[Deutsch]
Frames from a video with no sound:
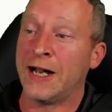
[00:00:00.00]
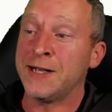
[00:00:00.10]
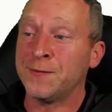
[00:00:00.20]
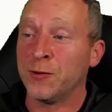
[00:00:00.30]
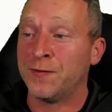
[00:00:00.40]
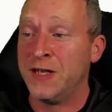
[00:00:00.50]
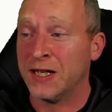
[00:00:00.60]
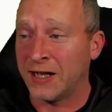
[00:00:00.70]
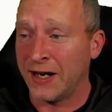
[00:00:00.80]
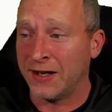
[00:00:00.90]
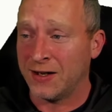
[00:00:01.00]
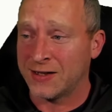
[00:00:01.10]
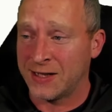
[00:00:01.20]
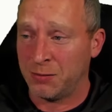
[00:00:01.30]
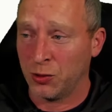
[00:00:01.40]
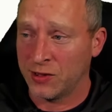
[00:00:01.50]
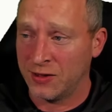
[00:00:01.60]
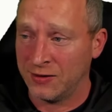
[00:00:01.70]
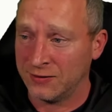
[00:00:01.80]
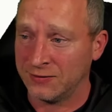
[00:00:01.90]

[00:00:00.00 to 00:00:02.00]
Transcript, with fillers: 1 von 4, 83er plus.